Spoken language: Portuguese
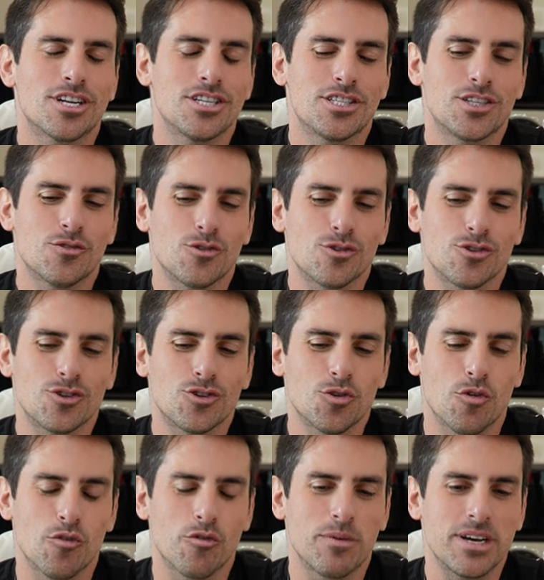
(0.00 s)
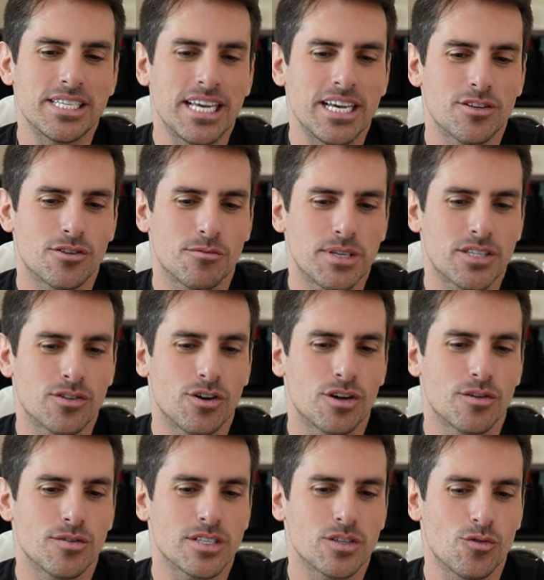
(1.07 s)
a gente se cruzou de novo, mas é isso. Minha
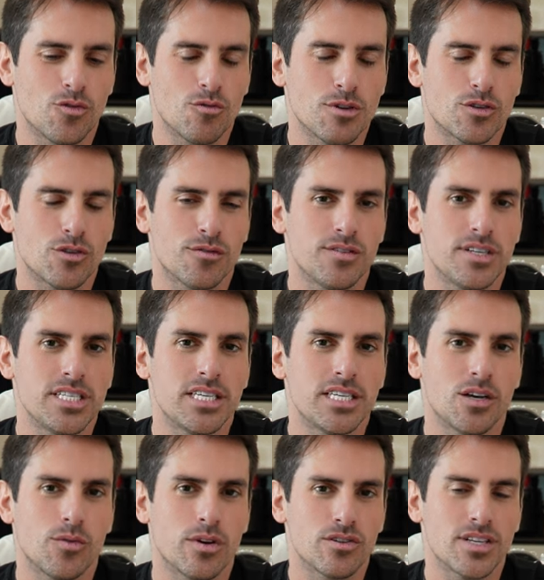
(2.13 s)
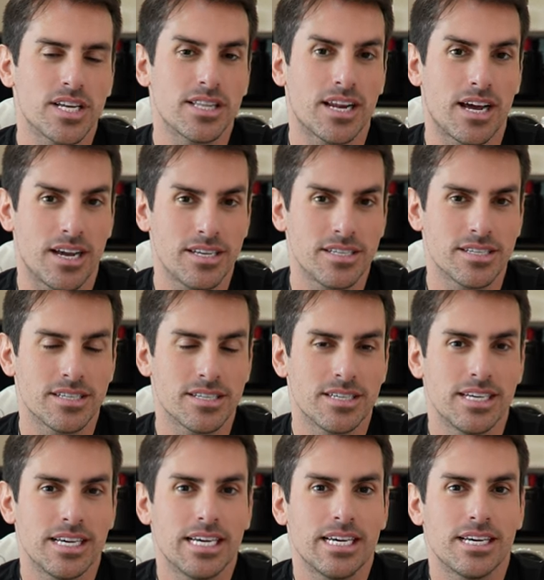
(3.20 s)
história com a Zulu começou há 25 anos atrás
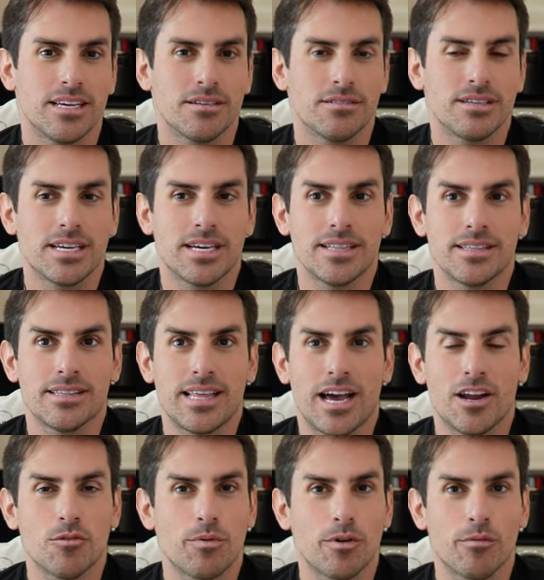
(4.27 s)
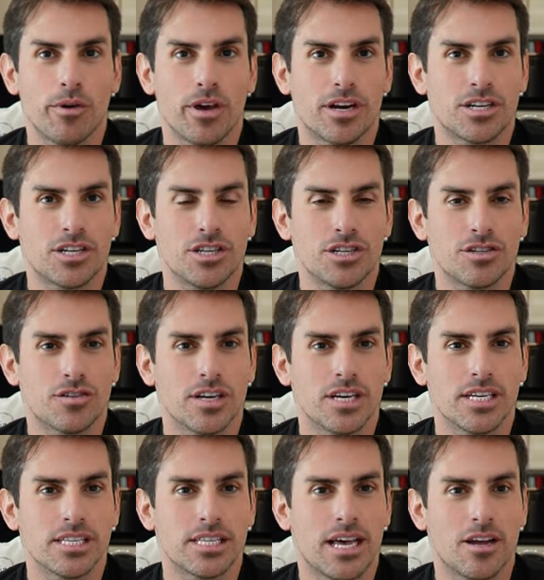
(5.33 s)
encantado pelo meio artístico,
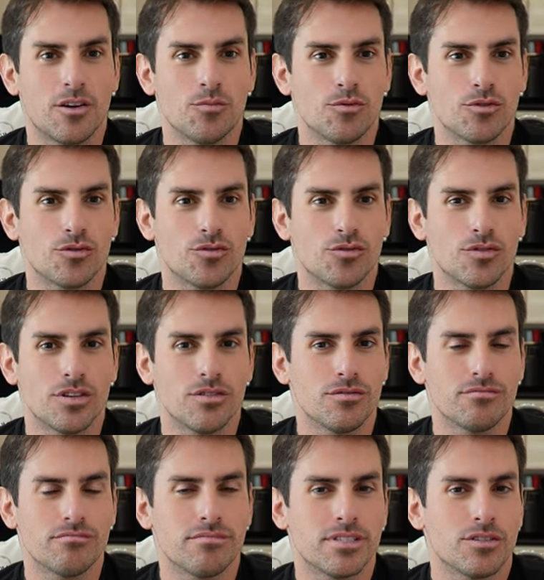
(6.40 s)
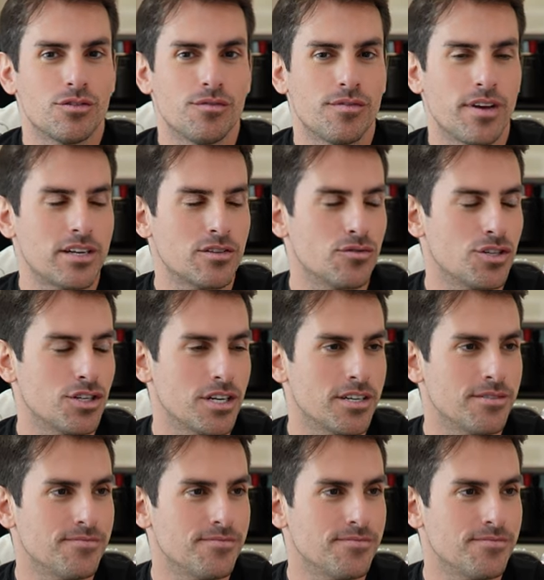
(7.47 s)
encantado por tudo que esse universo gira.